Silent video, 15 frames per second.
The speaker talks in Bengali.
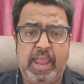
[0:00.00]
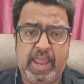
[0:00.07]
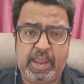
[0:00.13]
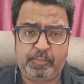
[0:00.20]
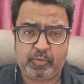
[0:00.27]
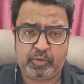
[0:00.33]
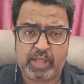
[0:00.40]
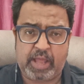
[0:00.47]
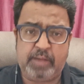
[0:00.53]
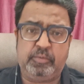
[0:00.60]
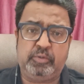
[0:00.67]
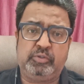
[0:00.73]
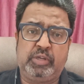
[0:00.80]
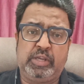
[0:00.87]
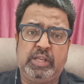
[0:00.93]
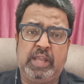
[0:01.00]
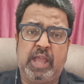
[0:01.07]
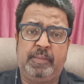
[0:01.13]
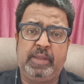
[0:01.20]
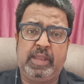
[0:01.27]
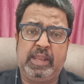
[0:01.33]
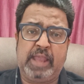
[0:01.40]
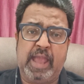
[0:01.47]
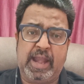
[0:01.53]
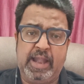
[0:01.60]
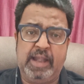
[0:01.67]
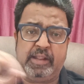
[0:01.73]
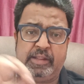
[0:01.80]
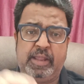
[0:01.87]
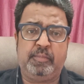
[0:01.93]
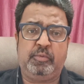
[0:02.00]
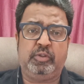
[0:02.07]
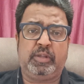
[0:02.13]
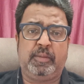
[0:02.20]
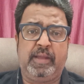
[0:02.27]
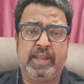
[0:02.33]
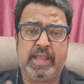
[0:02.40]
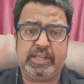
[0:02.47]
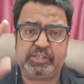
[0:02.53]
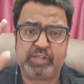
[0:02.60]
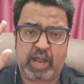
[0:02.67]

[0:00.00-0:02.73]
এই প্রধানমন্ত্রী আমি গ্যারেন্টি দিয়ে বলতে পারি এই